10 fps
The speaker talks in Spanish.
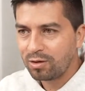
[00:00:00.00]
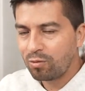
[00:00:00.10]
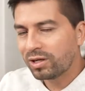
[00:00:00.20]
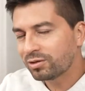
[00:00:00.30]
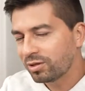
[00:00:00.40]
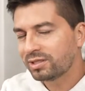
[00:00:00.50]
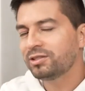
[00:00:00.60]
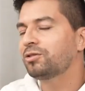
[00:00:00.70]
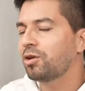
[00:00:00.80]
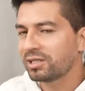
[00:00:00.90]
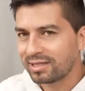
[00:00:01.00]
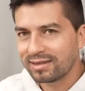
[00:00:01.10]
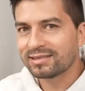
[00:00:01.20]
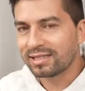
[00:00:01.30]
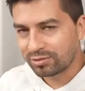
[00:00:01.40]
¿Cuáles son las historias que
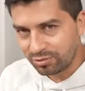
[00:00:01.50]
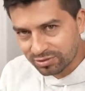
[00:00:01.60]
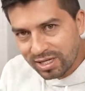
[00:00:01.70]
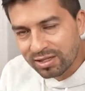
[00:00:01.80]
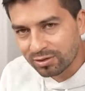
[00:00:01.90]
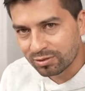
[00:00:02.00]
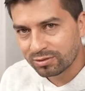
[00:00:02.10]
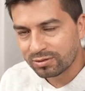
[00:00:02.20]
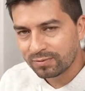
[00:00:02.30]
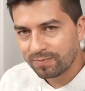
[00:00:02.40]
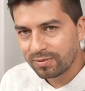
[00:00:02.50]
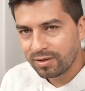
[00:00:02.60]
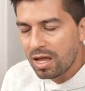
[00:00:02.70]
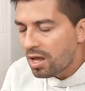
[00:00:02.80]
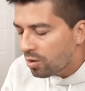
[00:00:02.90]
te estás contando?
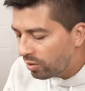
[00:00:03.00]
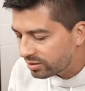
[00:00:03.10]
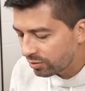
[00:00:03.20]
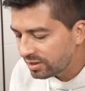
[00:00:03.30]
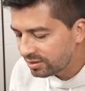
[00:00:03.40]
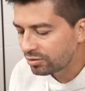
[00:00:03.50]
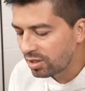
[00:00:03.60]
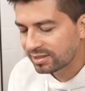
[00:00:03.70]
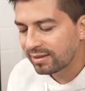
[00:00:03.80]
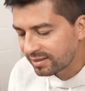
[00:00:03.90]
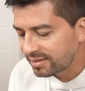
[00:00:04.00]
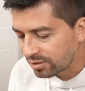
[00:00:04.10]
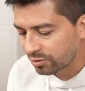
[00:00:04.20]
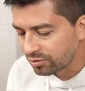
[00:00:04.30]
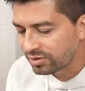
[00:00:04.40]
¿Cuáles son las historias que te
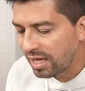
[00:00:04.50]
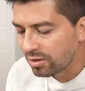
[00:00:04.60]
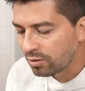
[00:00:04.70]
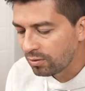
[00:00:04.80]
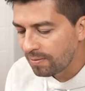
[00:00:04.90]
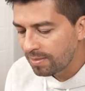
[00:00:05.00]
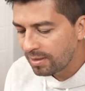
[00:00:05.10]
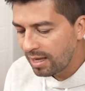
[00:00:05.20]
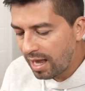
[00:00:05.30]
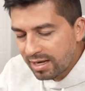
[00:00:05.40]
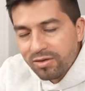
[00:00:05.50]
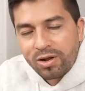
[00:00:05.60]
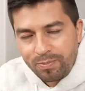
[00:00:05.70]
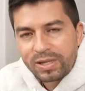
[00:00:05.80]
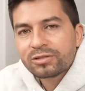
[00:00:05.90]
estás contando a
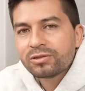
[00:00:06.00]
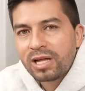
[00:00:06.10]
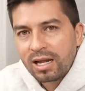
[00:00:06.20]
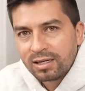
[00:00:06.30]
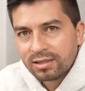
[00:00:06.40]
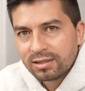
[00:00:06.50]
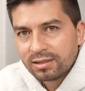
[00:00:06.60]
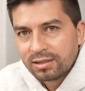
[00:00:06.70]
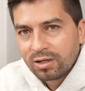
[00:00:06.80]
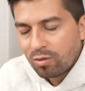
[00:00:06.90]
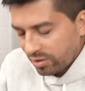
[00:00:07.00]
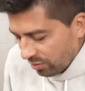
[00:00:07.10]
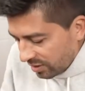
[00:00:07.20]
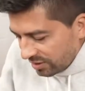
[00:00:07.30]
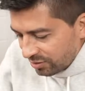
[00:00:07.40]
nivel personal? ¿Cuáles
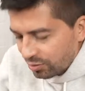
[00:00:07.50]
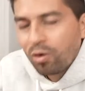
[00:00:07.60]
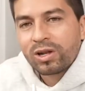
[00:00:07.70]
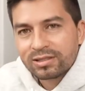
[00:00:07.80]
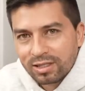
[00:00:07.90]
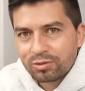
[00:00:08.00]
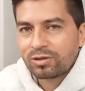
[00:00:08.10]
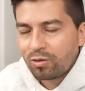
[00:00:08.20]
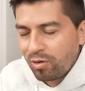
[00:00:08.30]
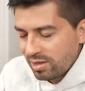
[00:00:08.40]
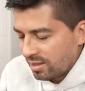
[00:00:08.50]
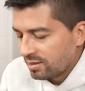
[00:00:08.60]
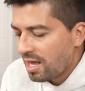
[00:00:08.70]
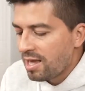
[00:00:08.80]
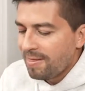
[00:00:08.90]
son las historias que tú te
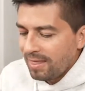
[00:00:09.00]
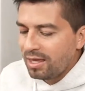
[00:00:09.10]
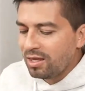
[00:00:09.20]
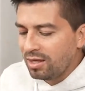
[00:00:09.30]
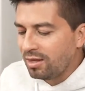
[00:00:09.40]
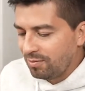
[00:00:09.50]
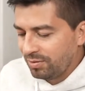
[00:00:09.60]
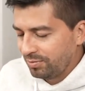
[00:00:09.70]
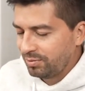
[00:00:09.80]
cuentas? Y,